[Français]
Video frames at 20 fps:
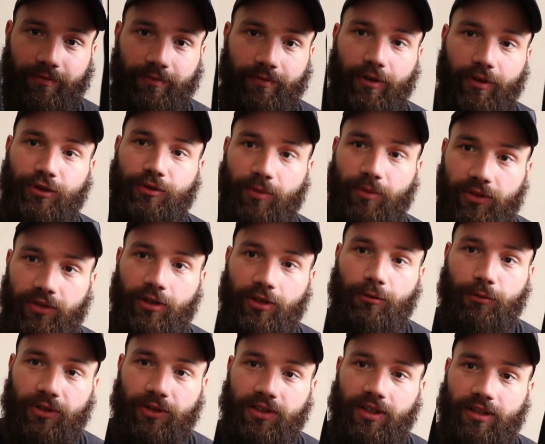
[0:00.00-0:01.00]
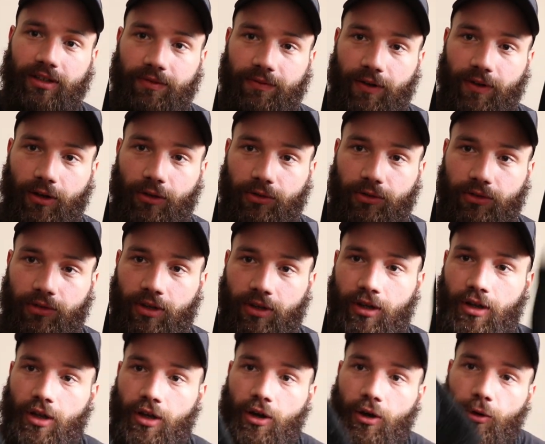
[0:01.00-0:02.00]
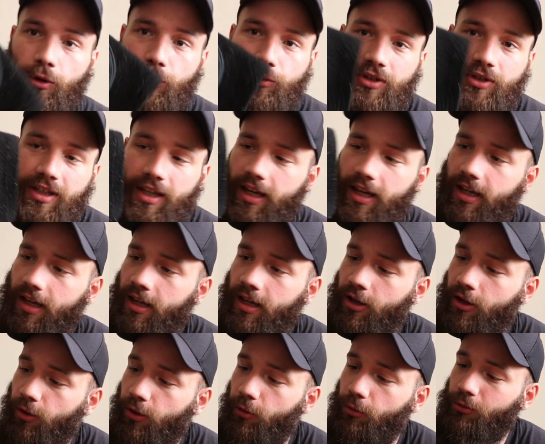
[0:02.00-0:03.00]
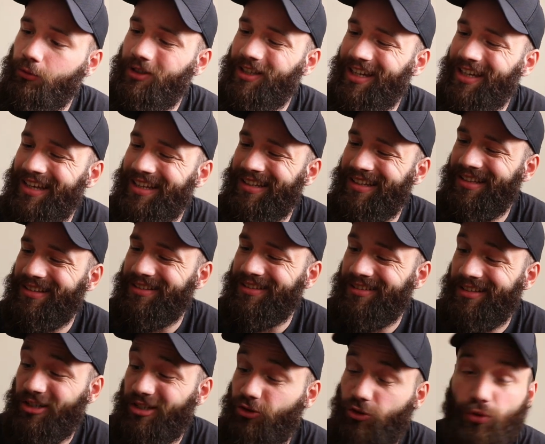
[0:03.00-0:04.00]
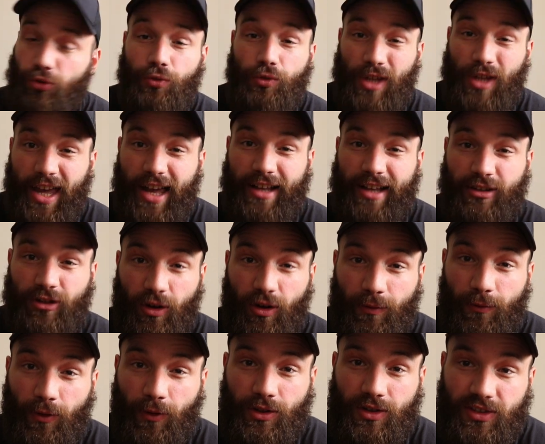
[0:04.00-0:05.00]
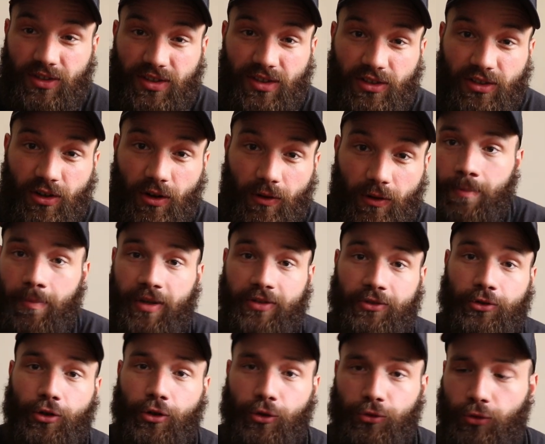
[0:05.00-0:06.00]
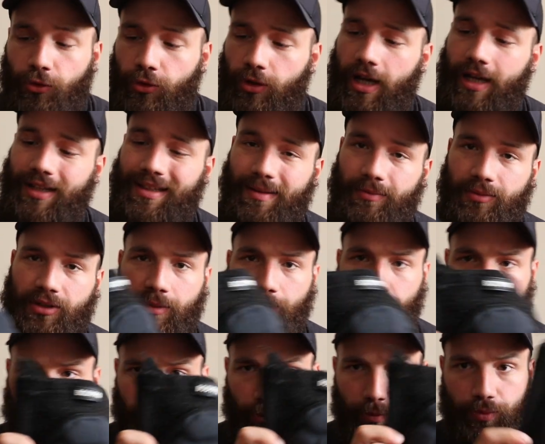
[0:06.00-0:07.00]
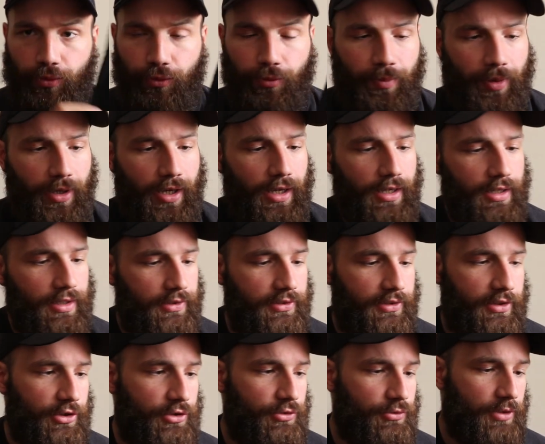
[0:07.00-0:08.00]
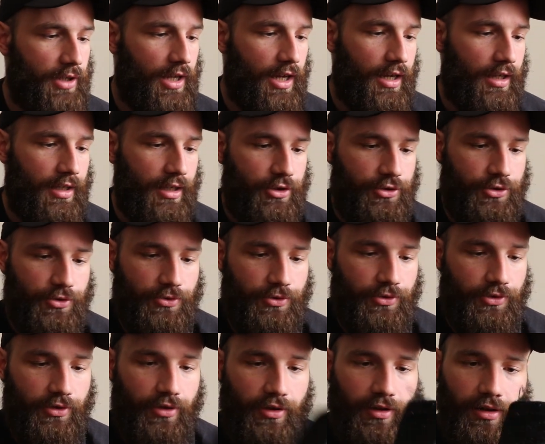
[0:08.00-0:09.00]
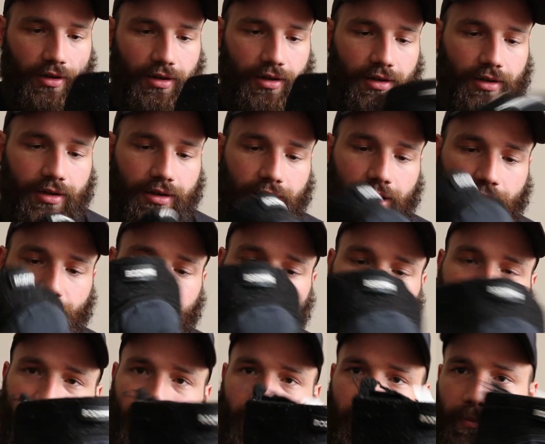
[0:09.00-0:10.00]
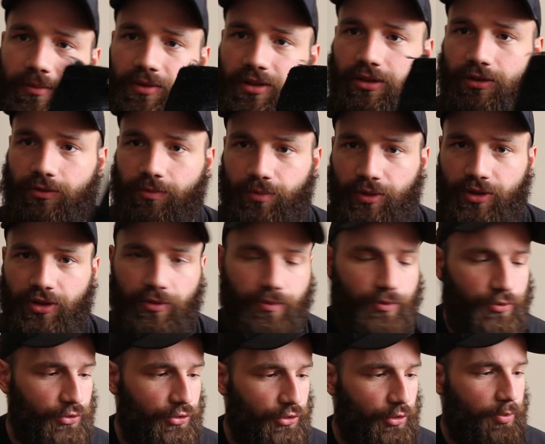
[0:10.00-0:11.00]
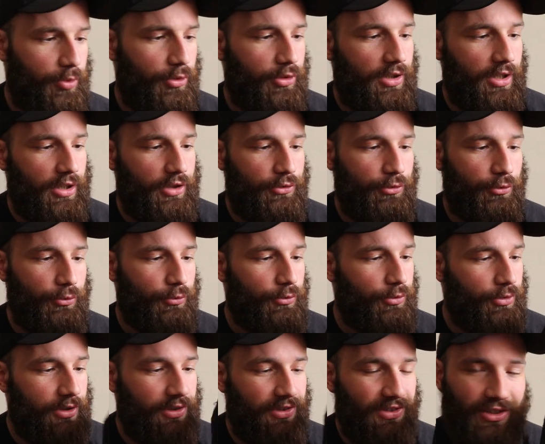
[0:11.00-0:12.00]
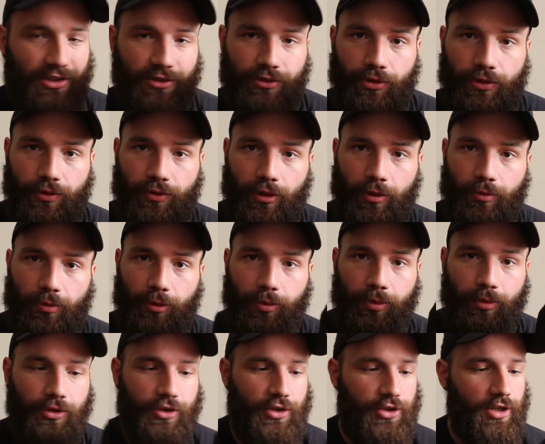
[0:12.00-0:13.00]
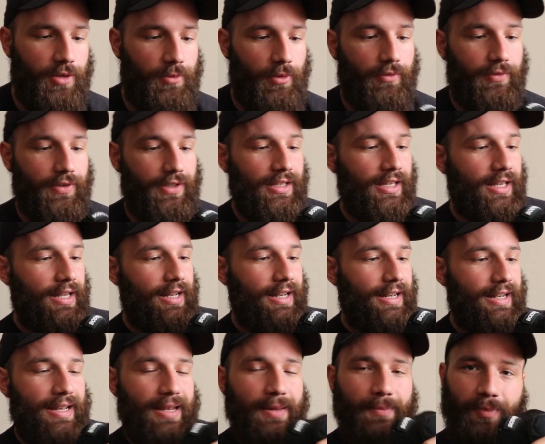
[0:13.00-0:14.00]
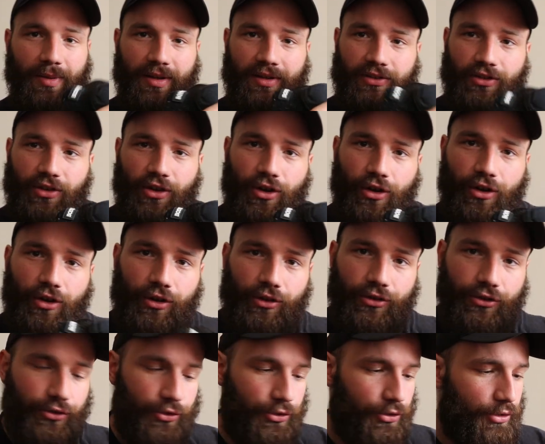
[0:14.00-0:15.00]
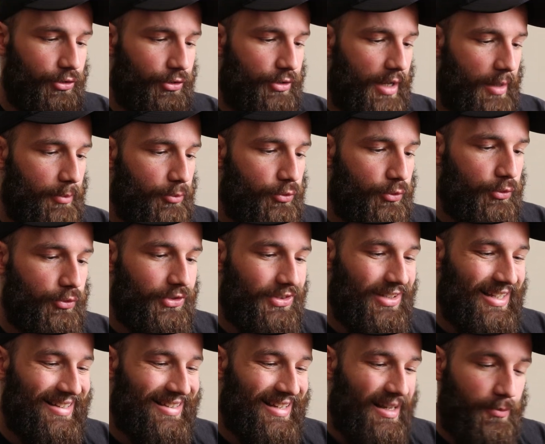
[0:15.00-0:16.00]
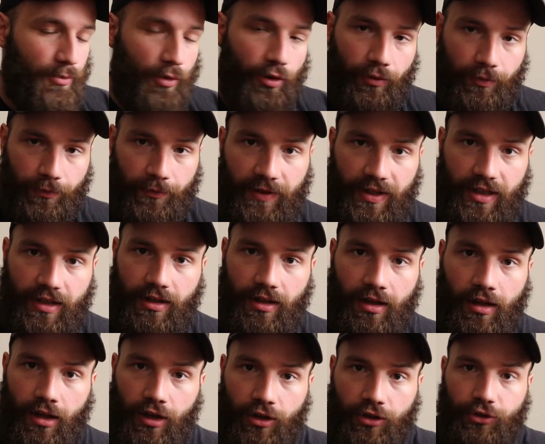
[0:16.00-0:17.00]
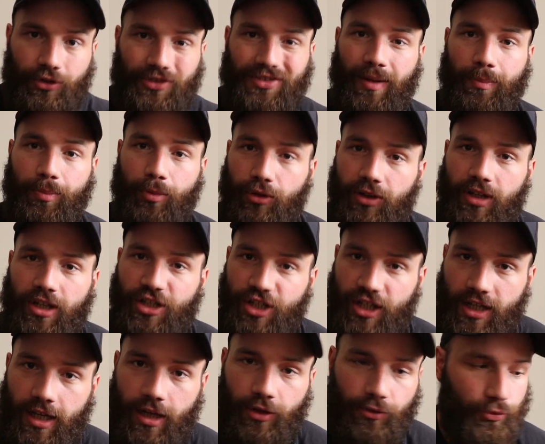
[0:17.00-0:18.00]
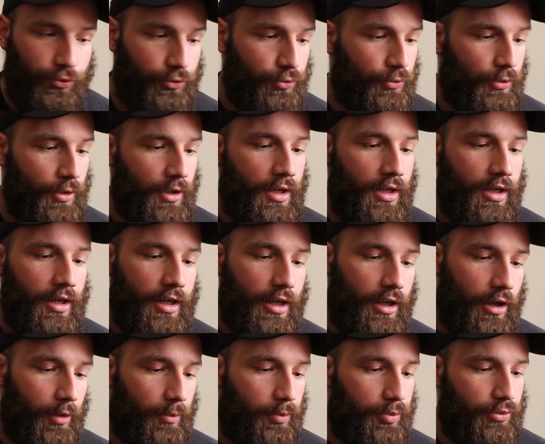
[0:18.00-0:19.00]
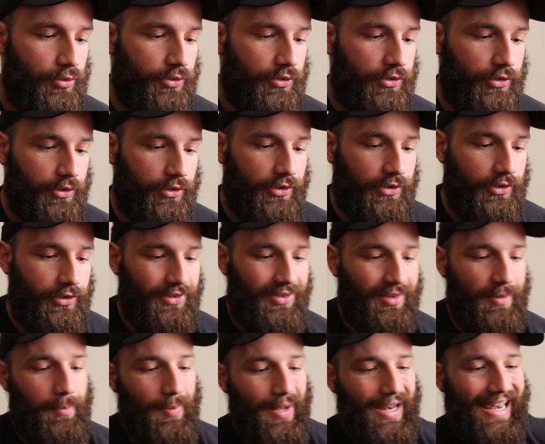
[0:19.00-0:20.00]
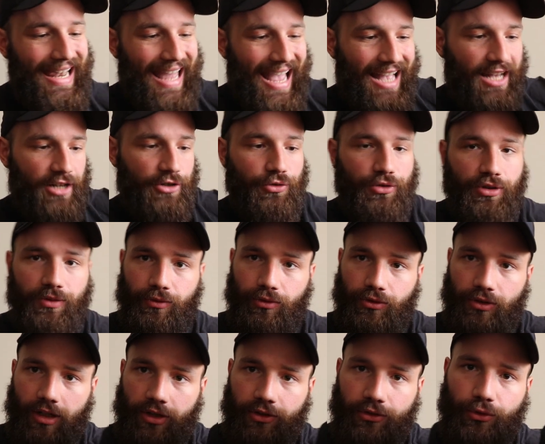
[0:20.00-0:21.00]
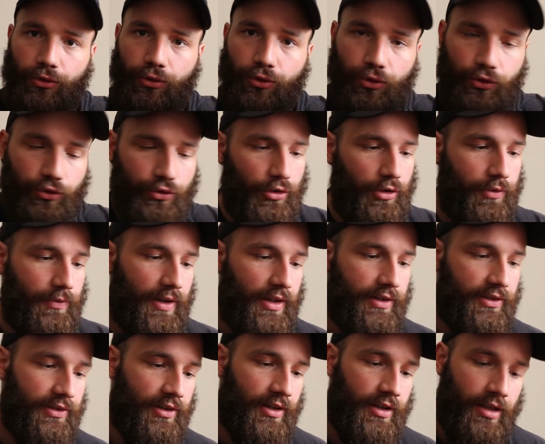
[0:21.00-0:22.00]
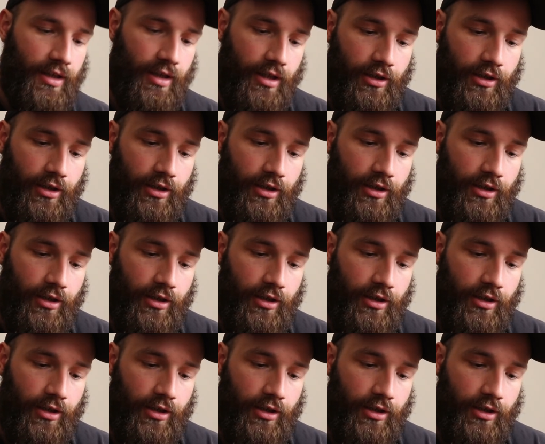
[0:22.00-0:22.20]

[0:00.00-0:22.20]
Franchement, c'est quoi cette différence on dirait, on dirait des, genouillères d'enfants de 6 ans. Parce que quand on regarde un petit peu de plus près, ces genouillères, il y a juste, euh, il a juste une petite mousse de protection ici devant pour protéger, mais en fait, l'épaisseur de la mousse est tellement fine que ça protège rien du tout. Et en plus, euh, c'est pas large au niveau de la zone de surface.